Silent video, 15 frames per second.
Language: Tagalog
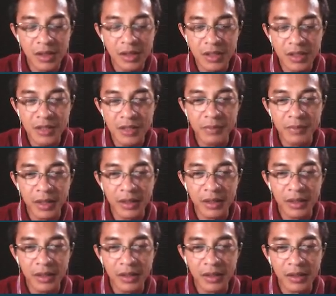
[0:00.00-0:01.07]
is
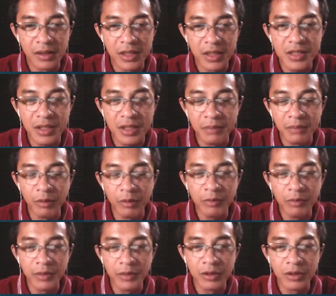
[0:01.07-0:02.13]
may risk involved
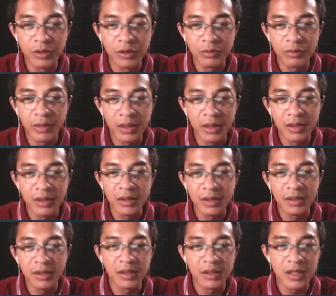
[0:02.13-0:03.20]
and you know
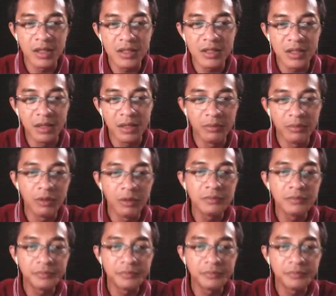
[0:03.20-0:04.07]
may risk na involved.